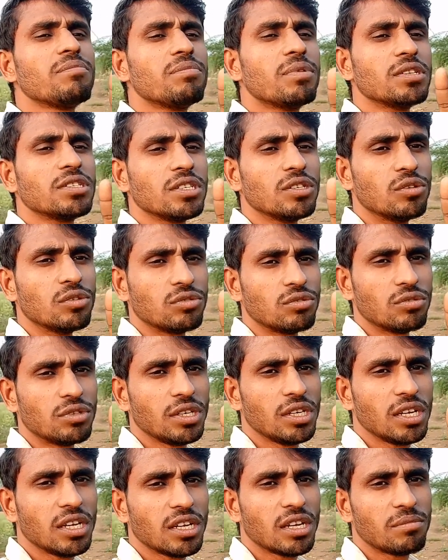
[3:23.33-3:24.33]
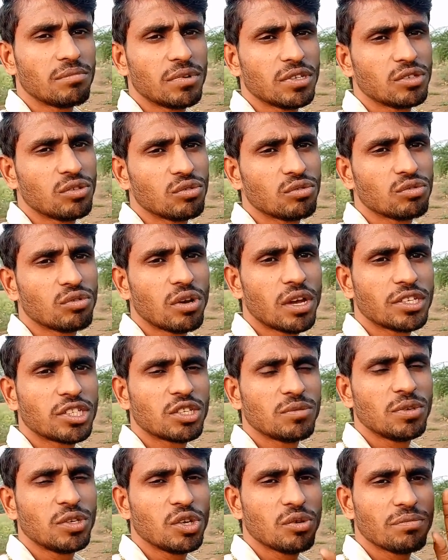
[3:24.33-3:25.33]
फंसे दोस्तों ठीक है ना बस दोस्तों आज
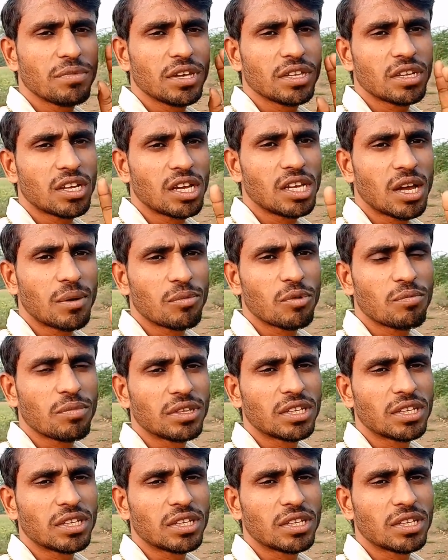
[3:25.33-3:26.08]
की वीडियो में इतना ही आपको